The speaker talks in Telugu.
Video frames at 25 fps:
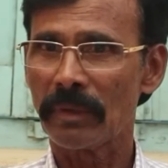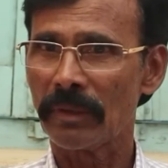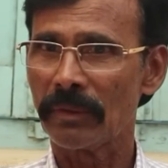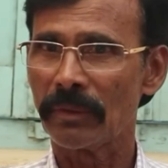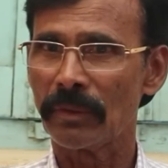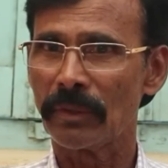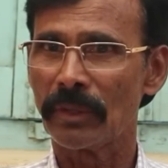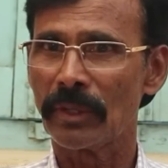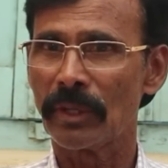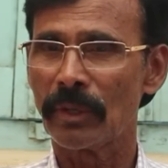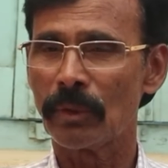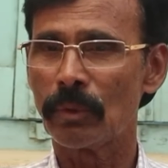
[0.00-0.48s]

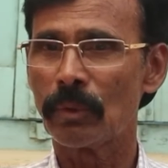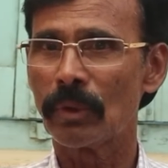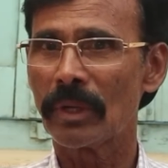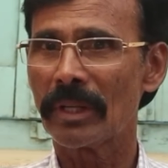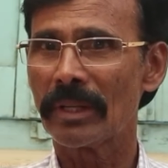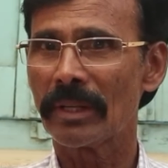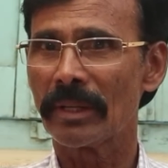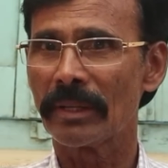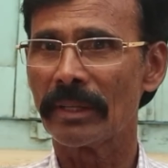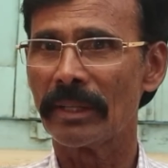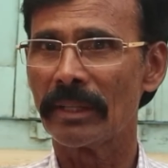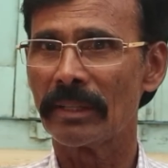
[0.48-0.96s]
అందరు
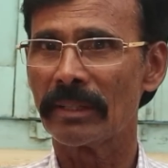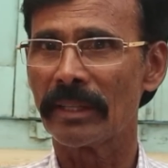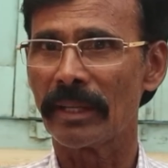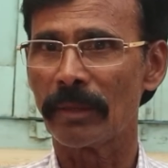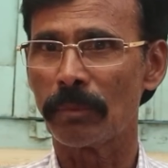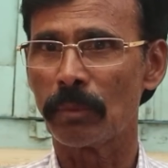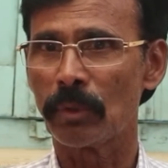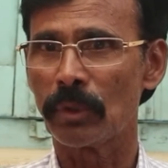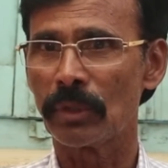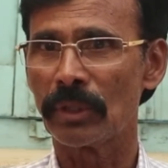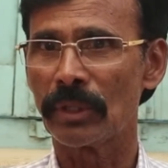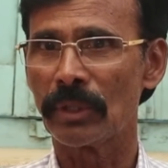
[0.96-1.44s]
కూడా నీళ్ళు
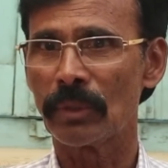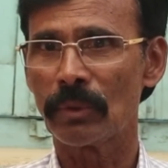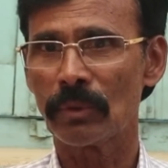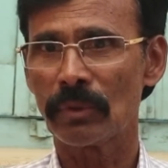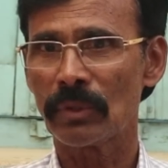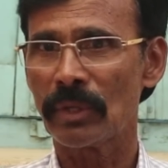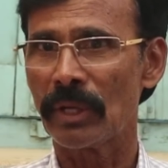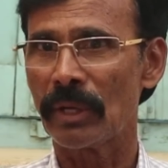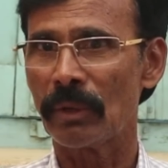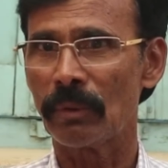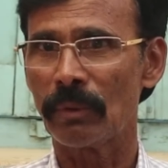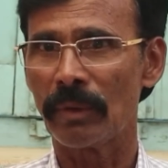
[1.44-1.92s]
సరిపోయేటట్టు
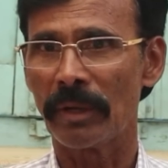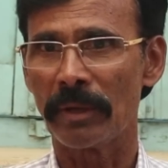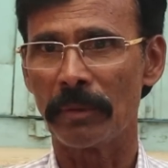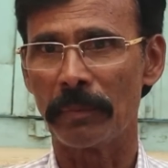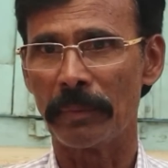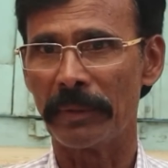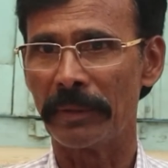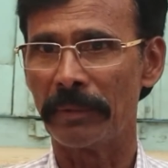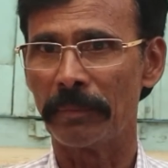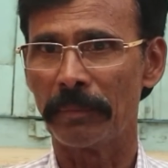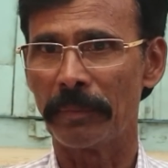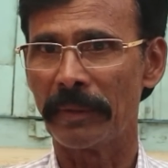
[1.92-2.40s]
సాల్వ్
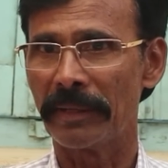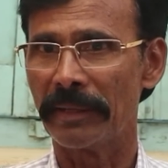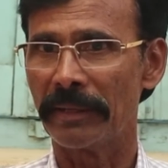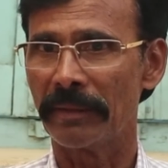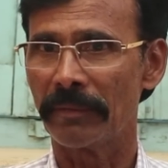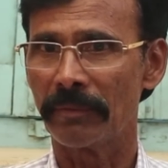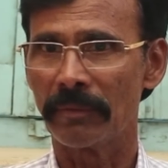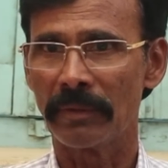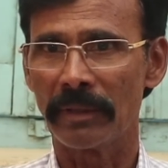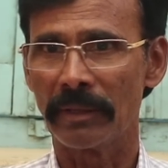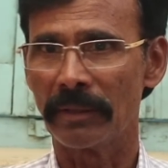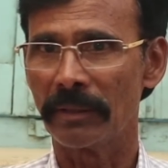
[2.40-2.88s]
అయిపోయింది పని
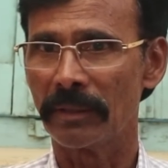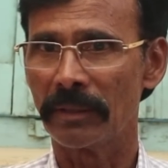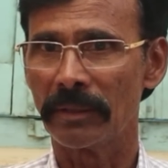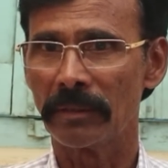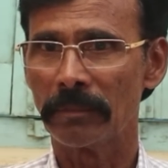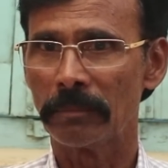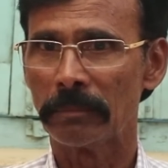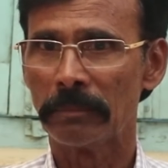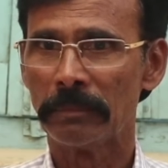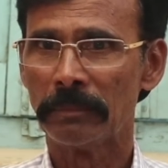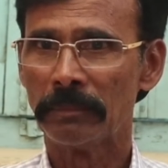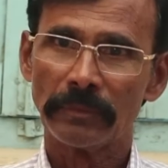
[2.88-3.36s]
దానికి
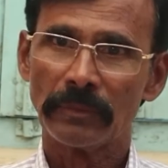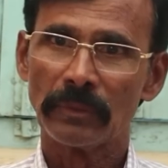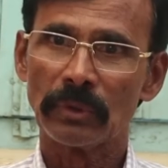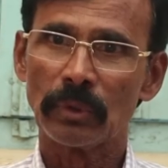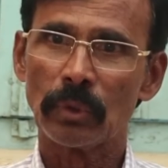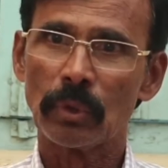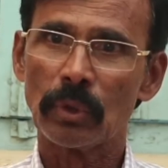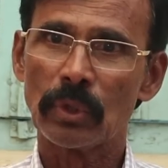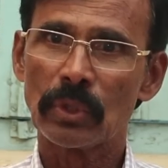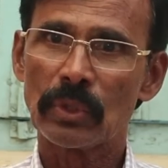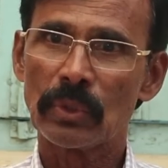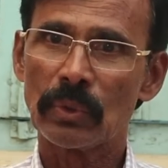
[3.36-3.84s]

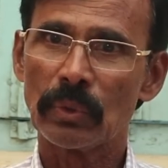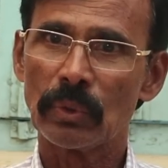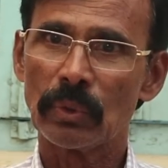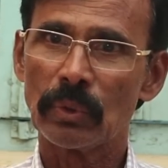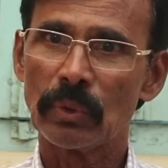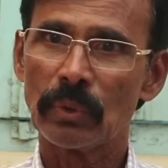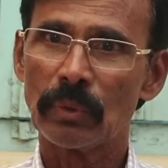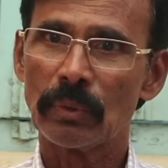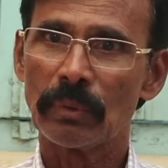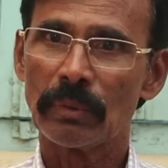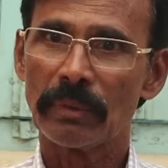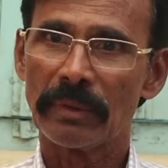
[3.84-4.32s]
రోడ్స్
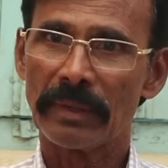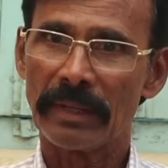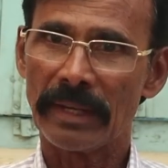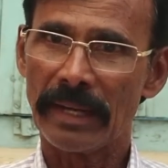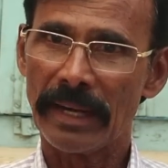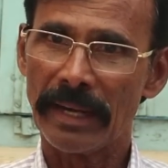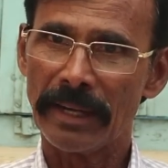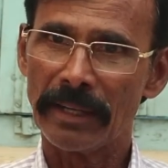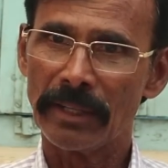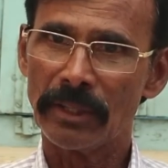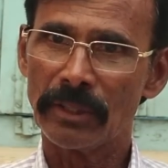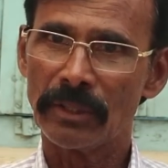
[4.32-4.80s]

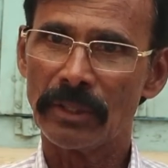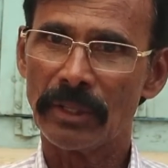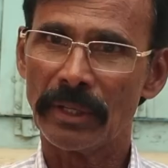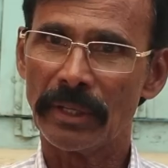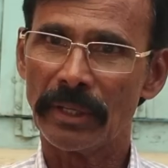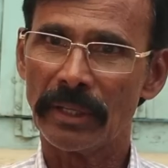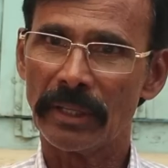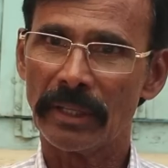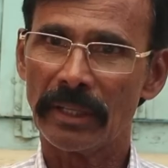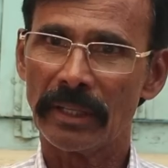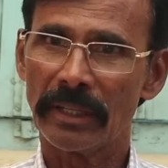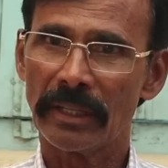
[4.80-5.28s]
డ్రైనేజీ
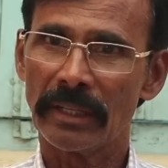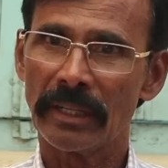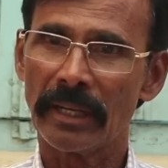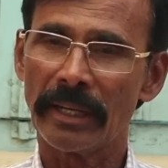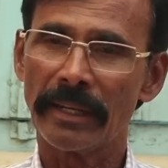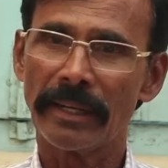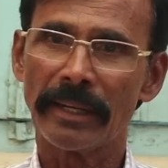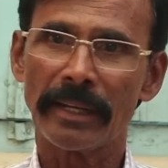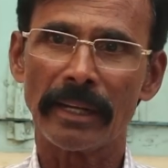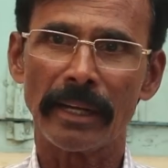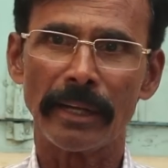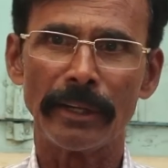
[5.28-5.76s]

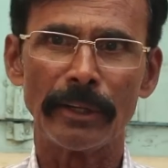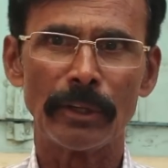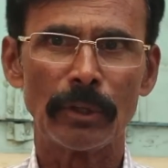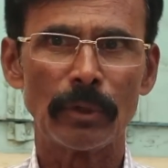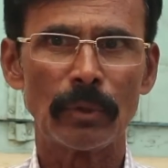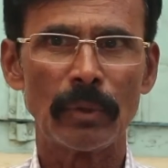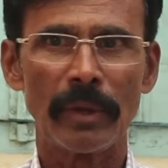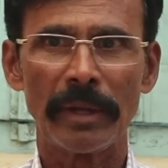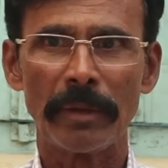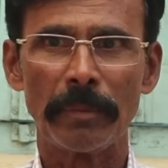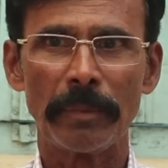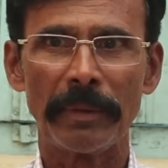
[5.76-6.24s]
ఇవన్నీ
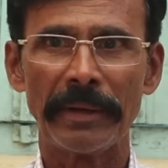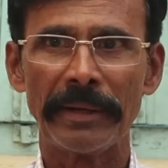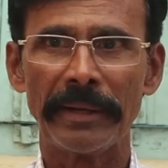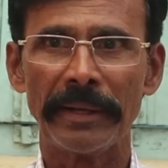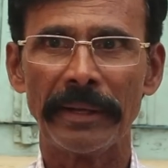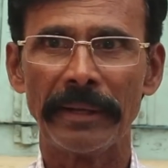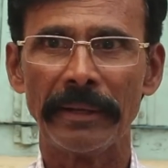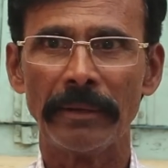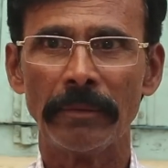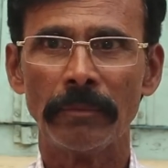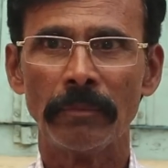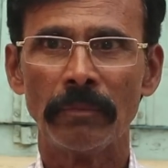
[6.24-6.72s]
కంటిన్యూ
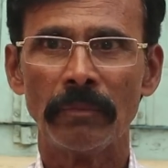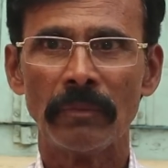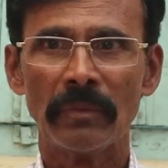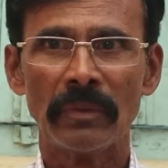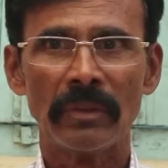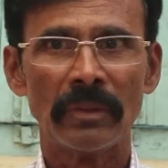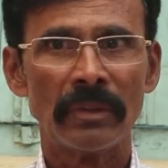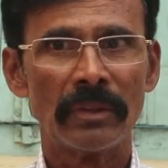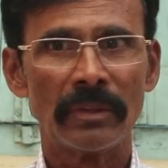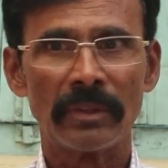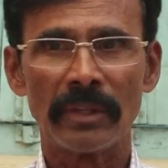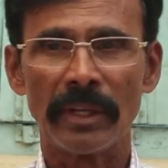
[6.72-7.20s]
అయిపోయినాయి
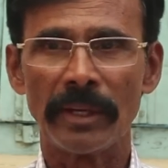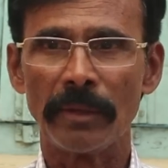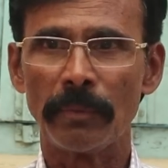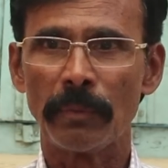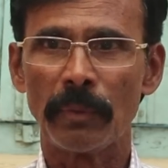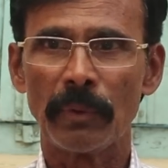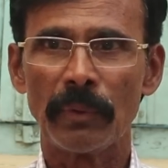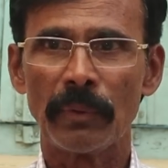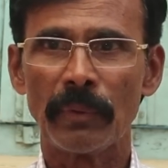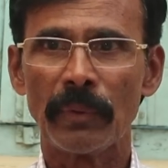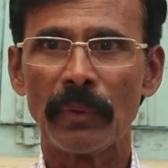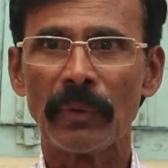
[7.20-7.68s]

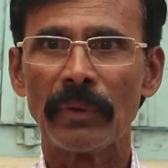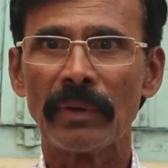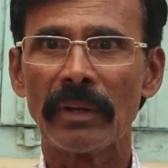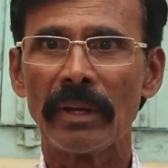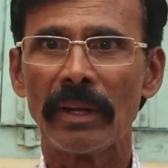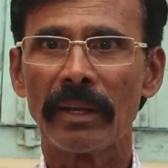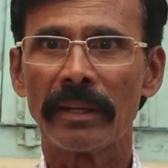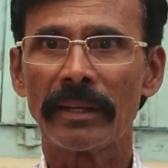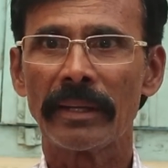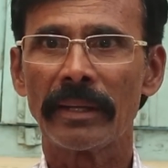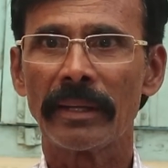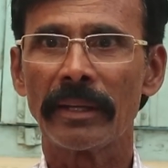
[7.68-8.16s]
చనిపోయిన
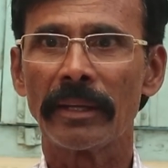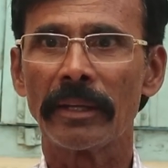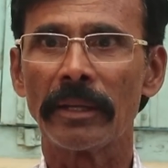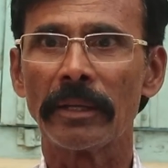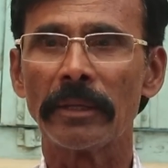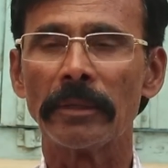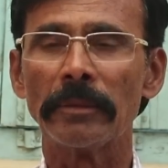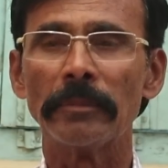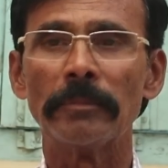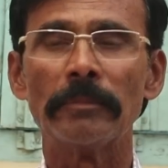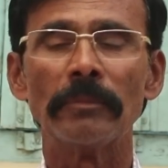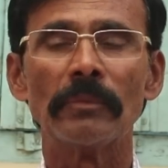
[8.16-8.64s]
వాళ్ళకి
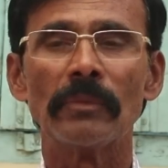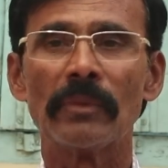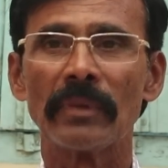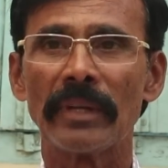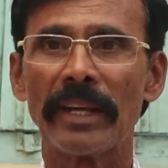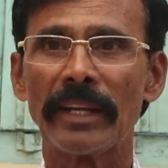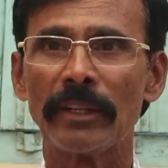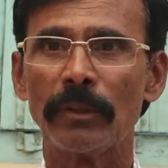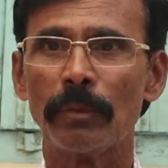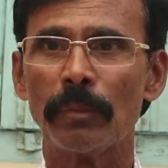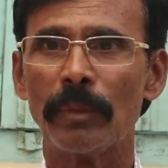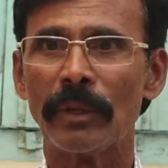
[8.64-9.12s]

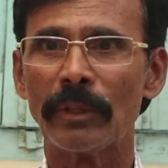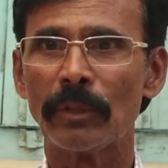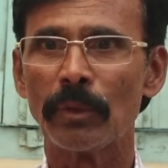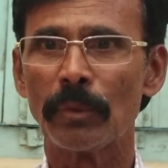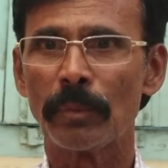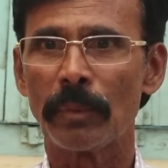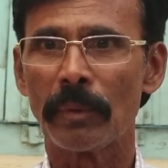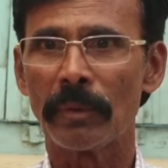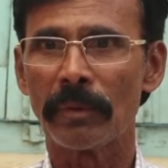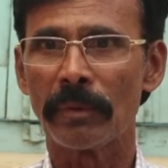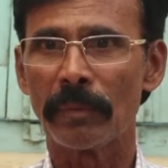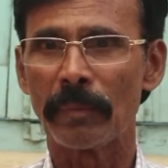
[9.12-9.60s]
రైతు బంధు
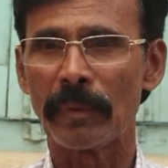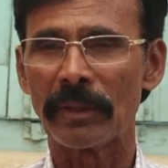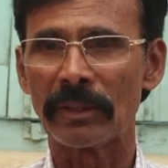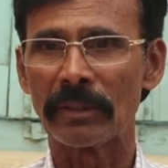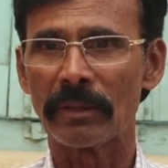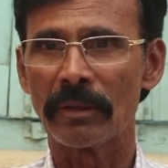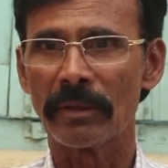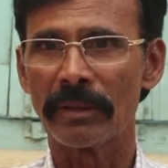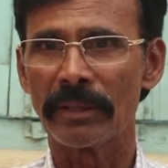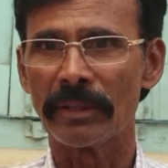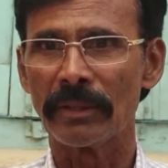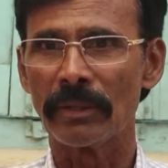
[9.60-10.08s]

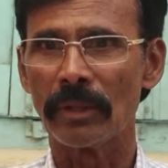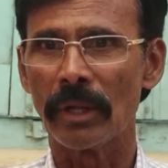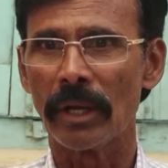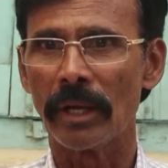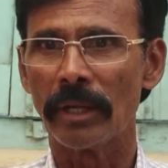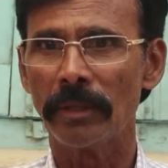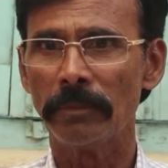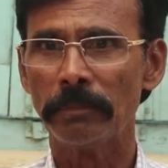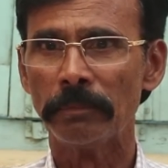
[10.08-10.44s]
పథకం కింద